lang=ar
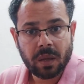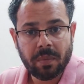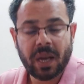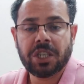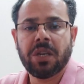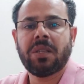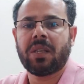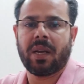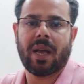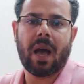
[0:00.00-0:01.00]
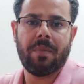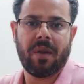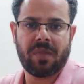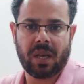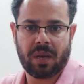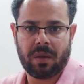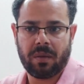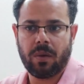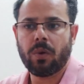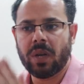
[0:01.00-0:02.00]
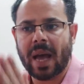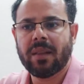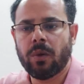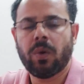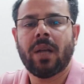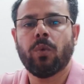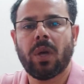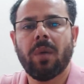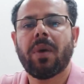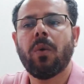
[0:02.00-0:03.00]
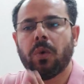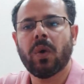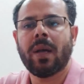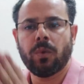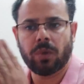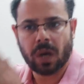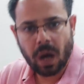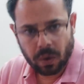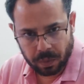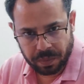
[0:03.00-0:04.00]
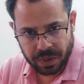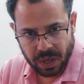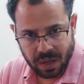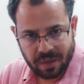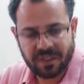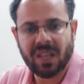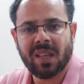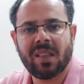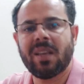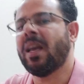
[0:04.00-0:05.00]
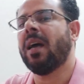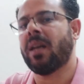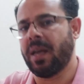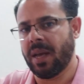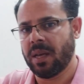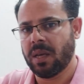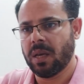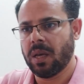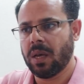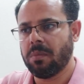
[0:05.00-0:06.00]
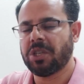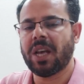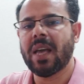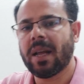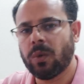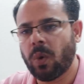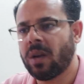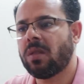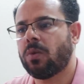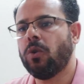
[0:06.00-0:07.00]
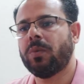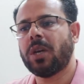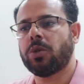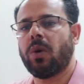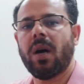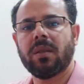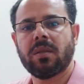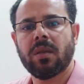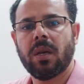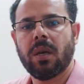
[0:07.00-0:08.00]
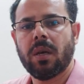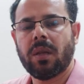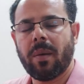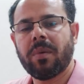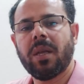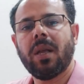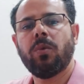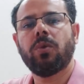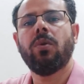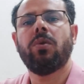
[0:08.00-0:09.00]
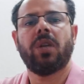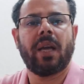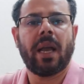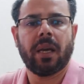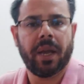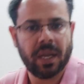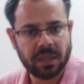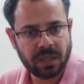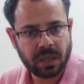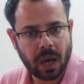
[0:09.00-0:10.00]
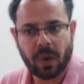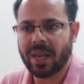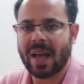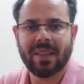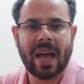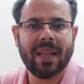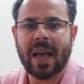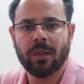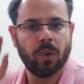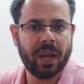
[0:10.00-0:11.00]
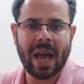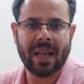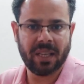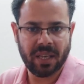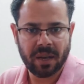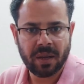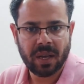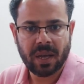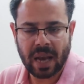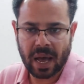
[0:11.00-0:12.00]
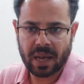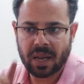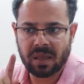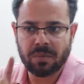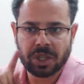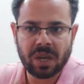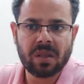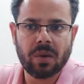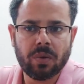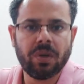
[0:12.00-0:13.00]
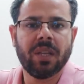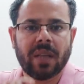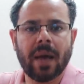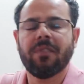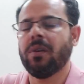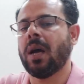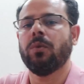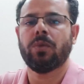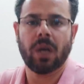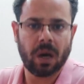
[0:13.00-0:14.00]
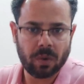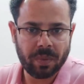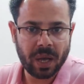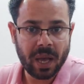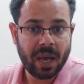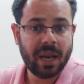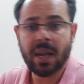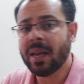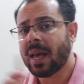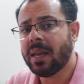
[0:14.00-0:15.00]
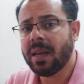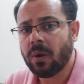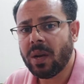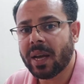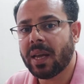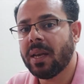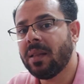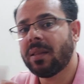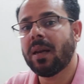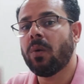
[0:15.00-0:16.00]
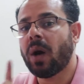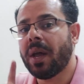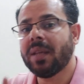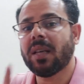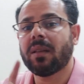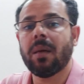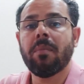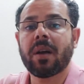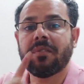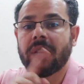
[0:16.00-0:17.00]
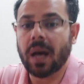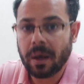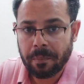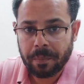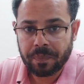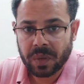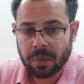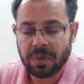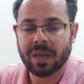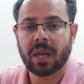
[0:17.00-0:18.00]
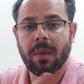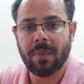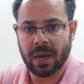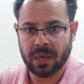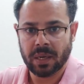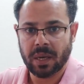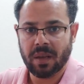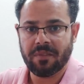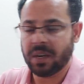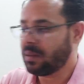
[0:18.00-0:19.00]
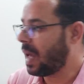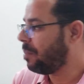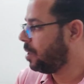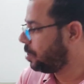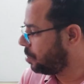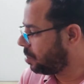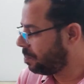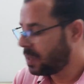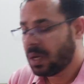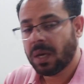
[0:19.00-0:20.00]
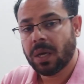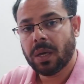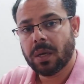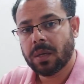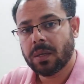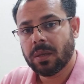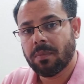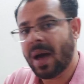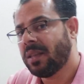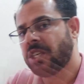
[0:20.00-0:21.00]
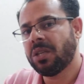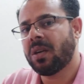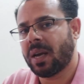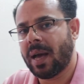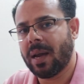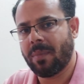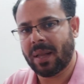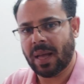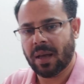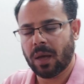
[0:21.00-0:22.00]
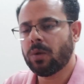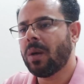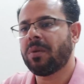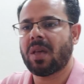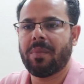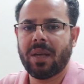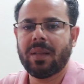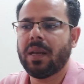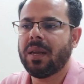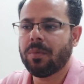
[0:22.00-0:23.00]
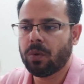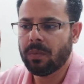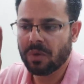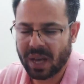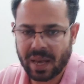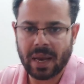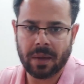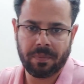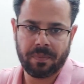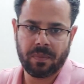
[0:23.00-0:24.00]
بلاش ان انت ترجعها بنفسك روح لحد يكون عنده خبره ويكون عنده تجارب في استرجاع القناه مش اي حد وخلاص تروح له بتاع شروحات تمام كده وتقول له خد رجع لي قناتي او اي حد عادي عنده قناه عاديه لا لازم الشخص يكون انت عارف ان عنده تجارب لان خليني اقول لك ان انت لو قناتك تم رفضها من قبل فريق دعم اليوتيوب محدش يقدر يرجعها لك بعدها هيكون امر صعب جدا لان بيكون مسجله